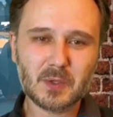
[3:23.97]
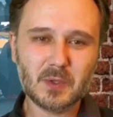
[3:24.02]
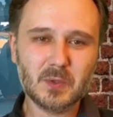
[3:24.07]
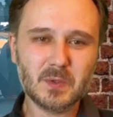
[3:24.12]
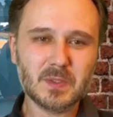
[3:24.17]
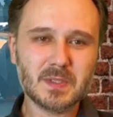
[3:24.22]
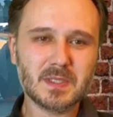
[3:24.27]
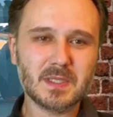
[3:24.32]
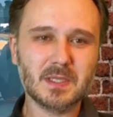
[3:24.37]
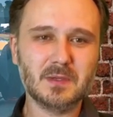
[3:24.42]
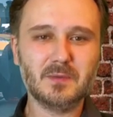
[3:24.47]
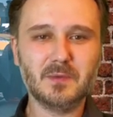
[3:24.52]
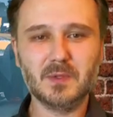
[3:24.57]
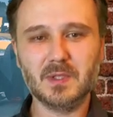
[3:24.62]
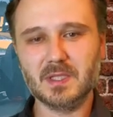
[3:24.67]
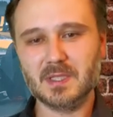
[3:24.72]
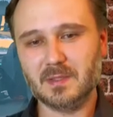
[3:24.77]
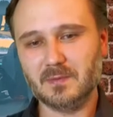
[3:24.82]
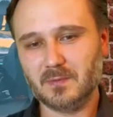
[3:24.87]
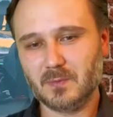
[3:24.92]
günstig für
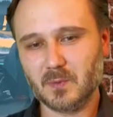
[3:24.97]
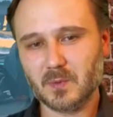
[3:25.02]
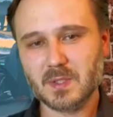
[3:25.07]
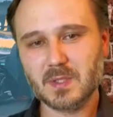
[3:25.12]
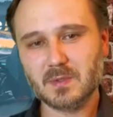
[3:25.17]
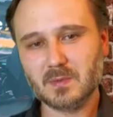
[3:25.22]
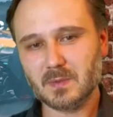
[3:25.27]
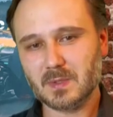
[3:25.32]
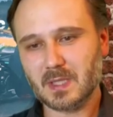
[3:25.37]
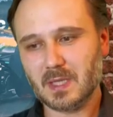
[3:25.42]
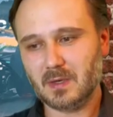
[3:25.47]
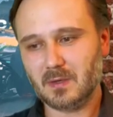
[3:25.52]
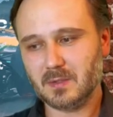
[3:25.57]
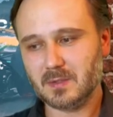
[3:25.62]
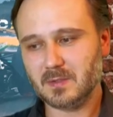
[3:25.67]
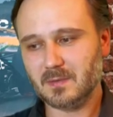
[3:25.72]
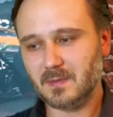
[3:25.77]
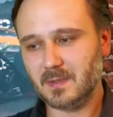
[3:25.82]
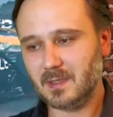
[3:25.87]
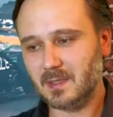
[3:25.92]
die Diffusis und der
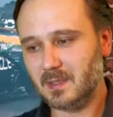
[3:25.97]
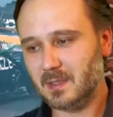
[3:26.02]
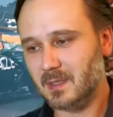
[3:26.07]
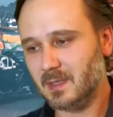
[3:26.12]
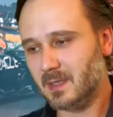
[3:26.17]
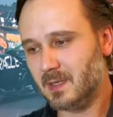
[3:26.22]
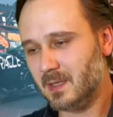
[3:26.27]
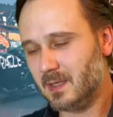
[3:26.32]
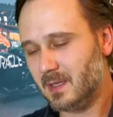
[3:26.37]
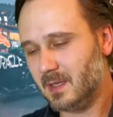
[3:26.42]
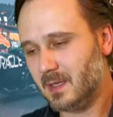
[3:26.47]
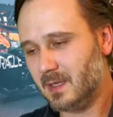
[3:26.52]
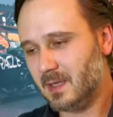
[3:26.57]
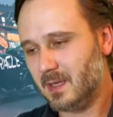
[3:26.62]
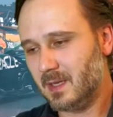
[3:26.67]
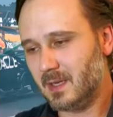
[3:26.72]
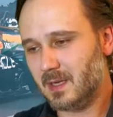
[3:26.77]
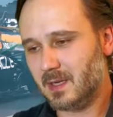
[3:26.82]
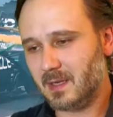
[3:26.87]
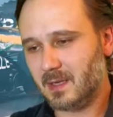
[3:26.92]
Ausfall
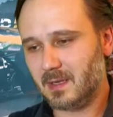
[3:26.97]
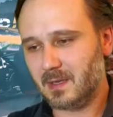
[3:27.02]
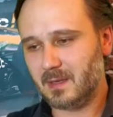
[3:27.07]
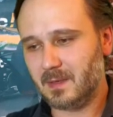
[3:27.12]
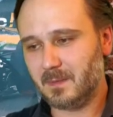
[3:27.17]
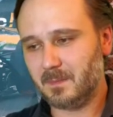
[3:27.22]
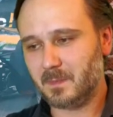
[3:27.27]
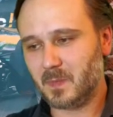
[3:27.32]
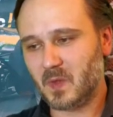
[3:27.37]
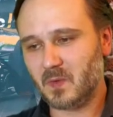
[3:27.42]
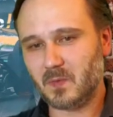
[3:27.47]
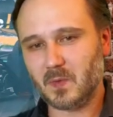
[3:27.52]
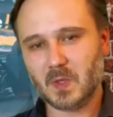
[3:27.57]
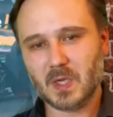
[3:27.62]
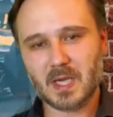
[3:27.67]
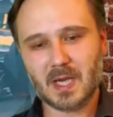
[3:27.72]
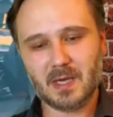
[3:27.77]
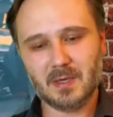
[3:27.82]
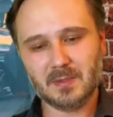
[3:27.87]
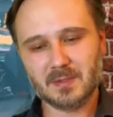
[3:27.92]
ähm, von
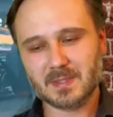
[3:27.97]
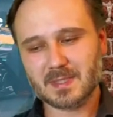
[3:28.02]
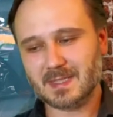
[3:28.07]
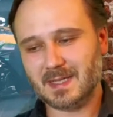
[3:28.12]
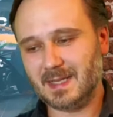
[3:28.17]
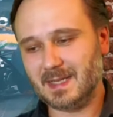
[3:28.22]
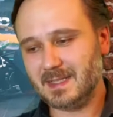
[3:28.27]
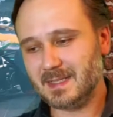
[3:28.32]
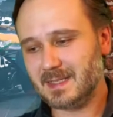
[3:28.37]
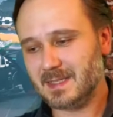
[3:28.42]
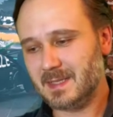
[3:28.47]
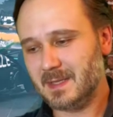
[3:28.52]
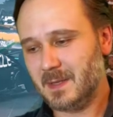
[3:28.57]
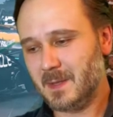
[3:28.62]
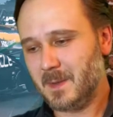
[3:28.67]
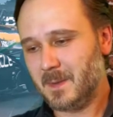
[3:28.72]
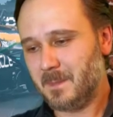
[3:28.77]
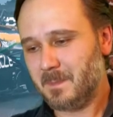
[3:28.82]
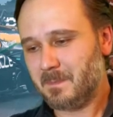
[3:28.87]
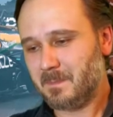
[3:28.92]
Carlos Sainz.
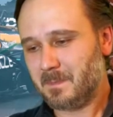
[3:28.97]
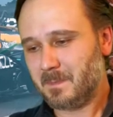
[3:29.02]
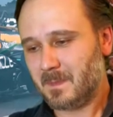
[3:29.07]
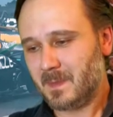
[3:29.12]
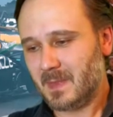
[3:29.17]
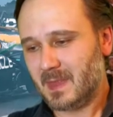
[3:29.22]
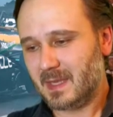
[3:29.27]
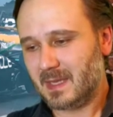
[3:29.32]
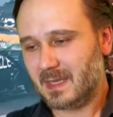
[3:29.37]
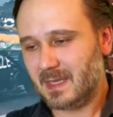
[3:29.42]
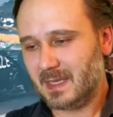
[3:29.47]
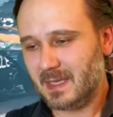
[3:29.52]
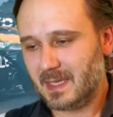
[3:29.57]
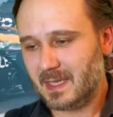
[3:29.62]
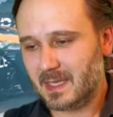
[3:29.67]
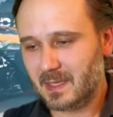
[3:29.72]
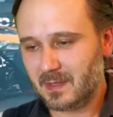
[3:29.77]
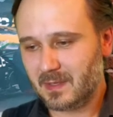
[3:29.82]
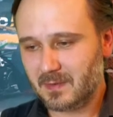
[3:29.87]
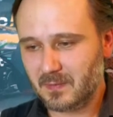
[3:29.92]

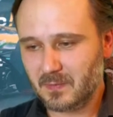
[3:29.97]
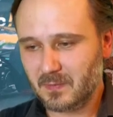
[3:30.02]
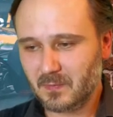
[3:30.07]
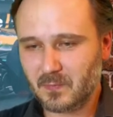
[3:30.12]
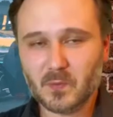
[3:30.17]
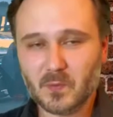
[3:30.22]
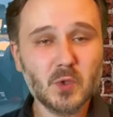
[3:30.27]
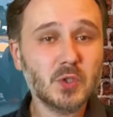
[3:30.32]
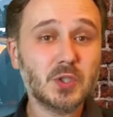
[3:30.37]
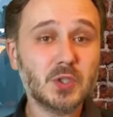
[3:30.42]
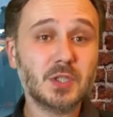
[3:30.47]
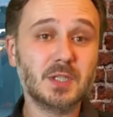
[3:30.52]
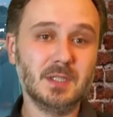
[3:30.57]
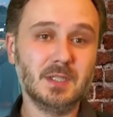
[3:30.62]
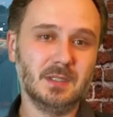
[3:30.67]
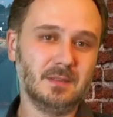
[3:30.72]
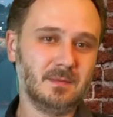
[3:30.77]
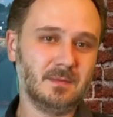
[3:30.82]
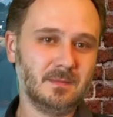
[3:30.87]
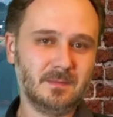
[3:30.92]
Ich
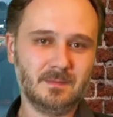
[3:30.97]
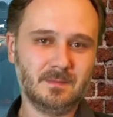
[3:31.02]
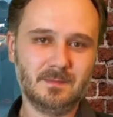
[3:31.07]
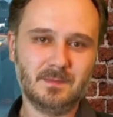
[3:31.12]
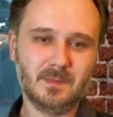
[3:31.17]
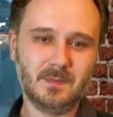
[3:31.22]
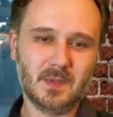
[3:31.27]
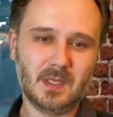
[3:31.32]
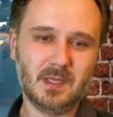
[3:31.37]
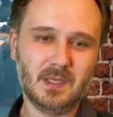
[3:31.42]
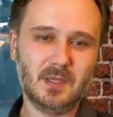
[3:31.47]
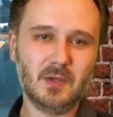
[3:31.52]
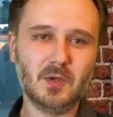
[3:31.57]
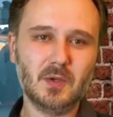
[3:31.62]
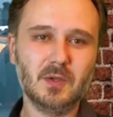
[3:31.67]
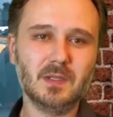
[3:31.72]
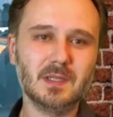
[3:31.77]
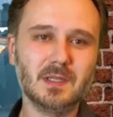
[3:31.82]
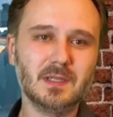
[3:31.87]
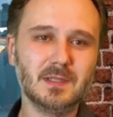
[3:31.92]
wünschte, ich
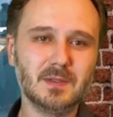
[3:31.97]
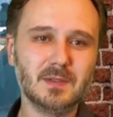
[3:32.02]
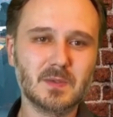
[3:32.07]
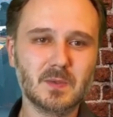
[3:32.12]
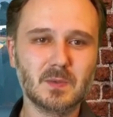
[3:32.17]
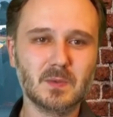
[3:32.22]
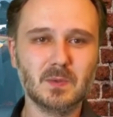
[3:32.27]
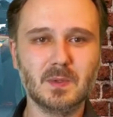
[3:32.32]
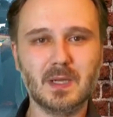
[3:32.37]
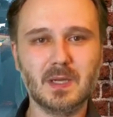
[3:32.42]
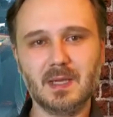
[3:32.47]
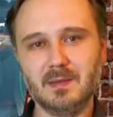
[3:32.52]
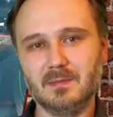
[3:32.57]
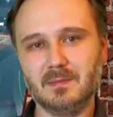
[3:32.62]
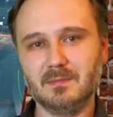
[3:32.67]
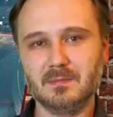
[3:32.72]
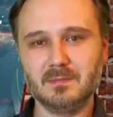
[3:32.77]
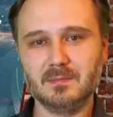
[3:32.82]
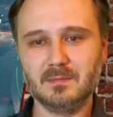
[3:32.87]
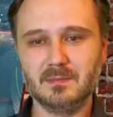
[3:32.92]
könnte dazu
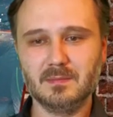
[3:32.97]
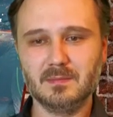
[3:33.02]
ein